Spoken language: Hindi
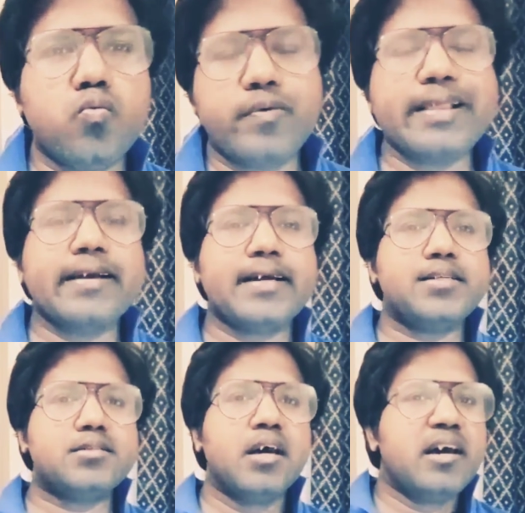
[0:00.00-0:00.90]
वेल
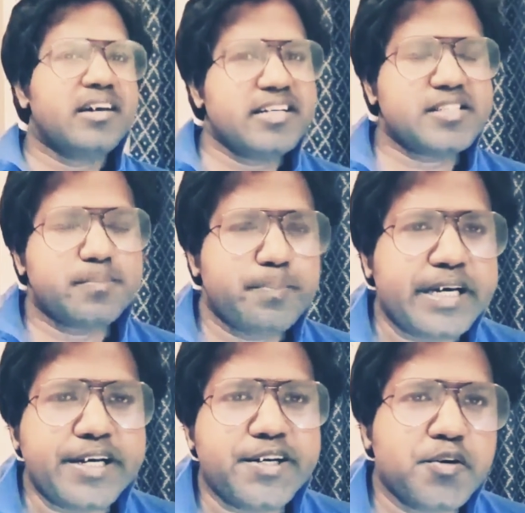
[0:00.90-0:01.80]
गाइस इस
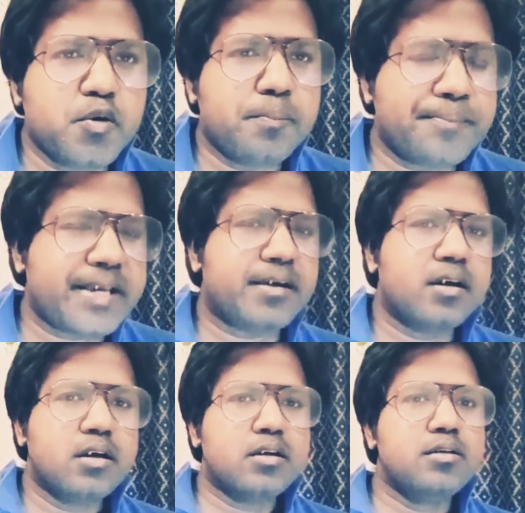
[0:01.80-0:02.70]
वीडियो में
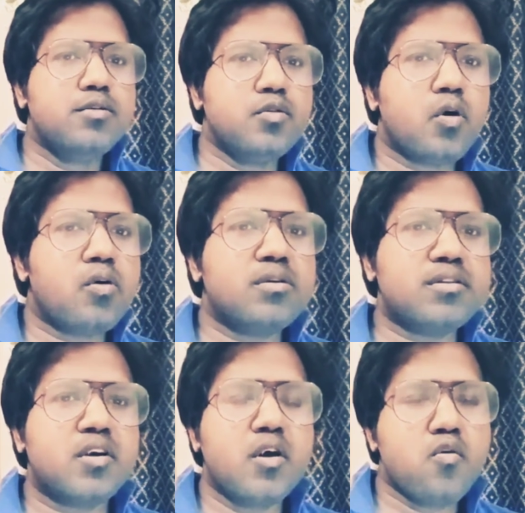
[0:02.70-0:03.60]

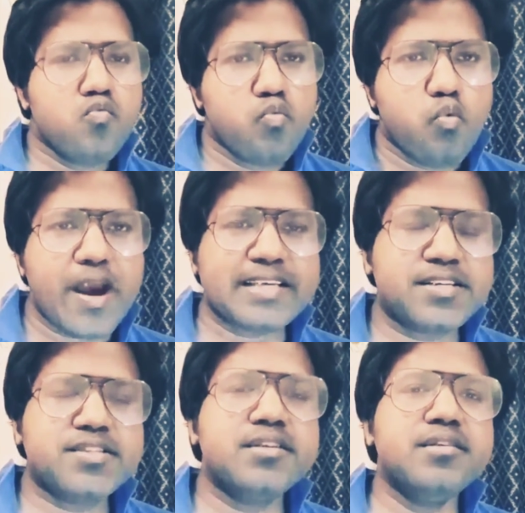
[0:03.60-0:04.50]
नॉर्थ
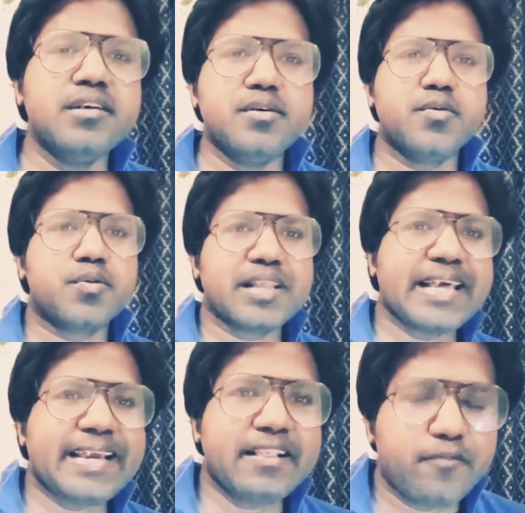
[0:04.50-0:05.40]
वेस्टर्न
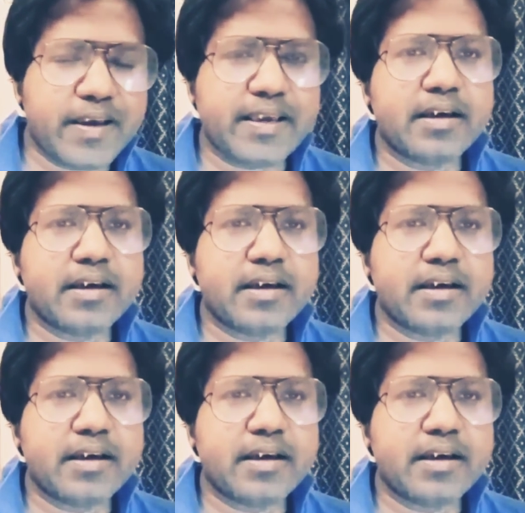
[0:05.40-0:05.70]
रेलवे